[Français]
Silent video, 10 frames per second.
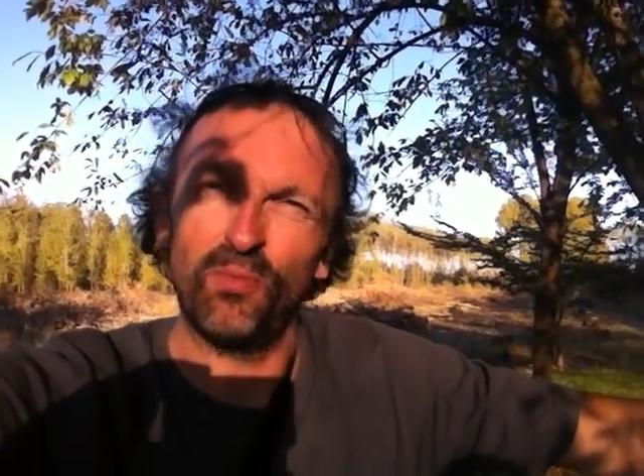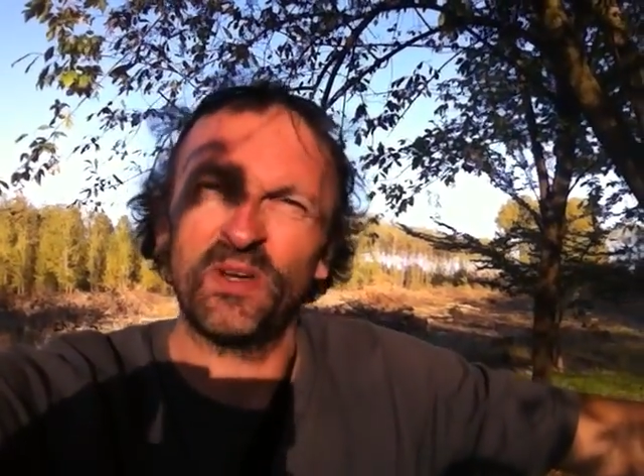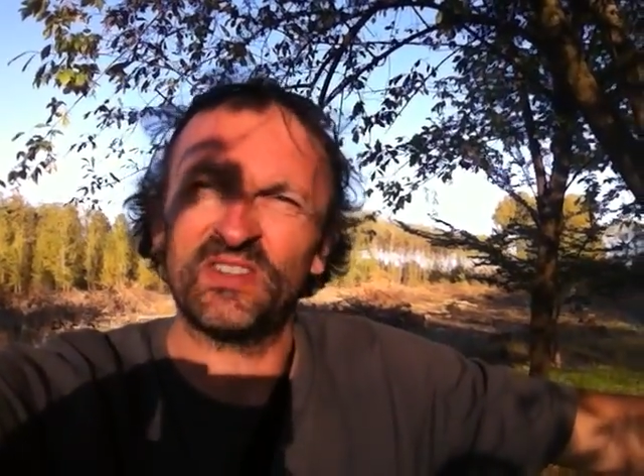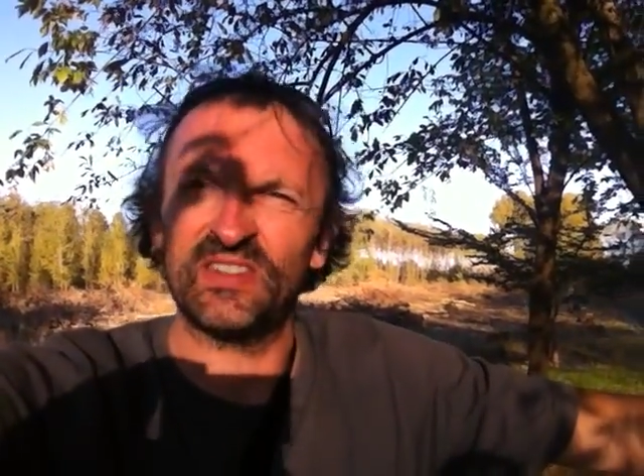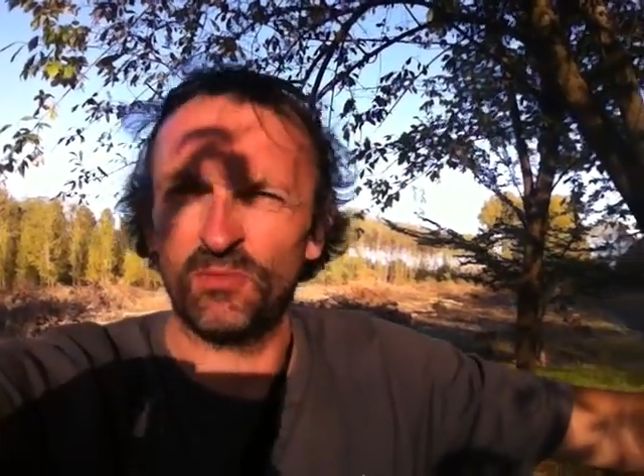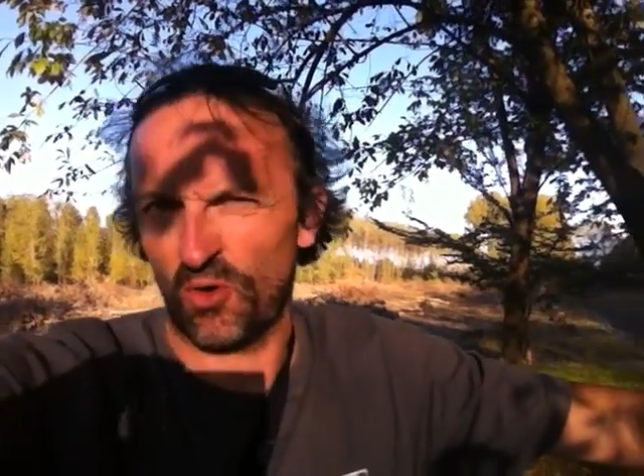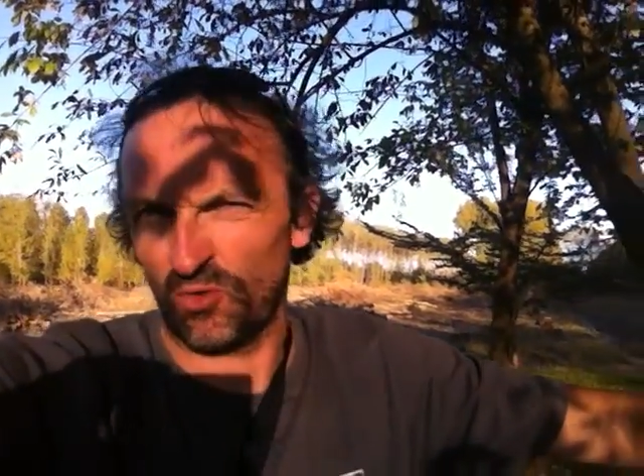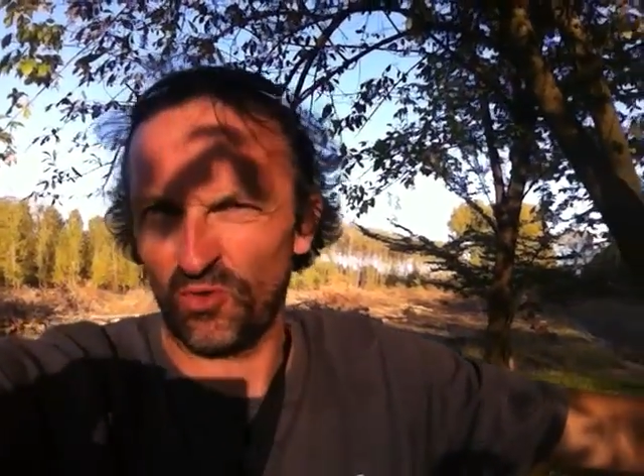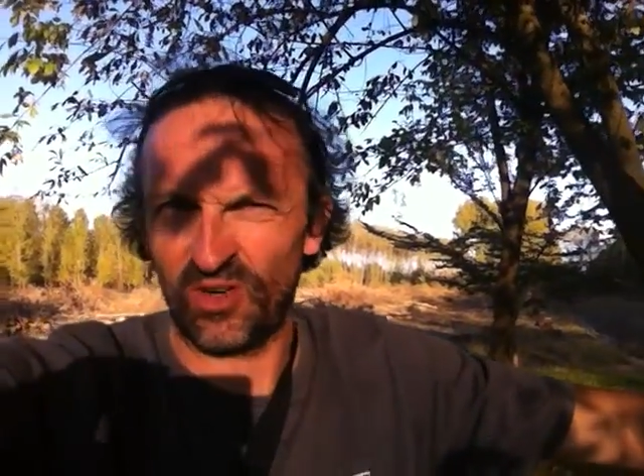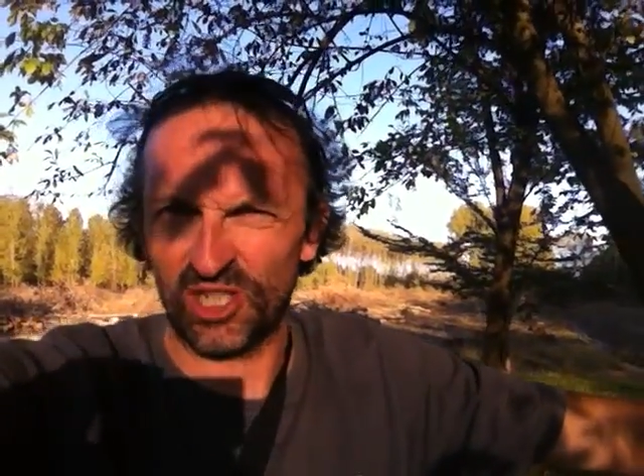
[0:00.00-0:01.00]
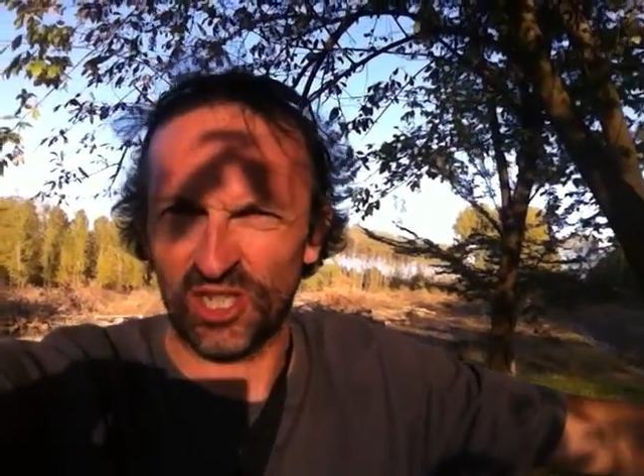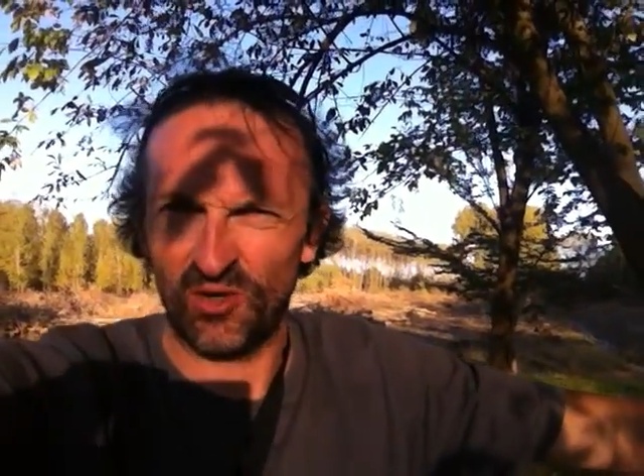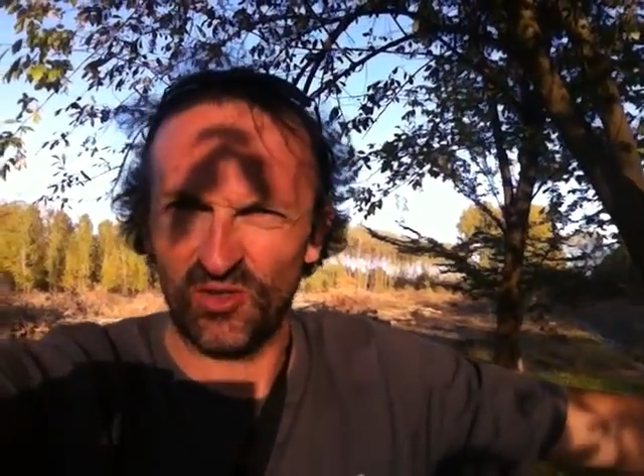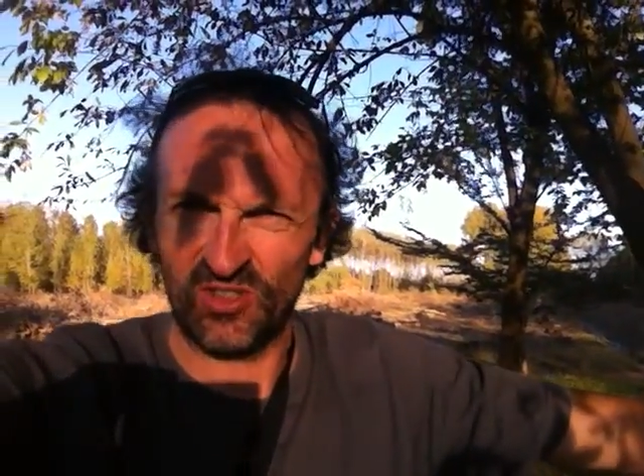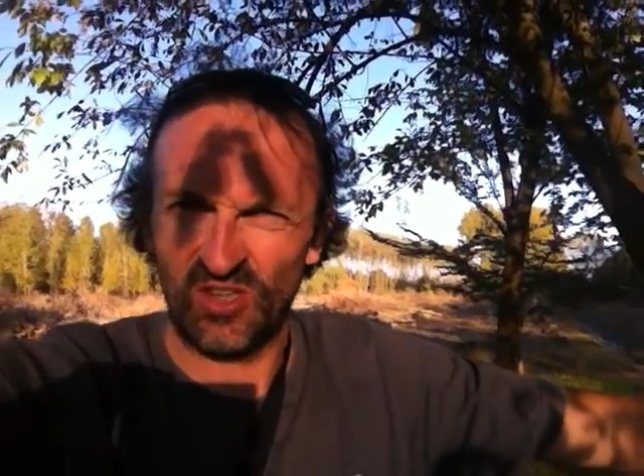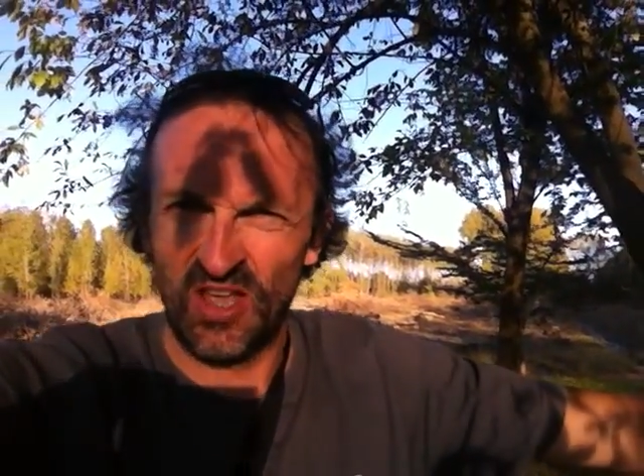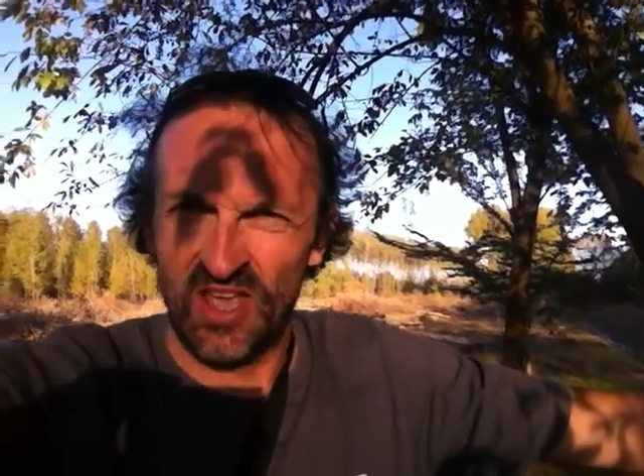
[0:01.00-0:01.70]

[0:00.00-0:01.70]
plus précisément dans la Chalosse,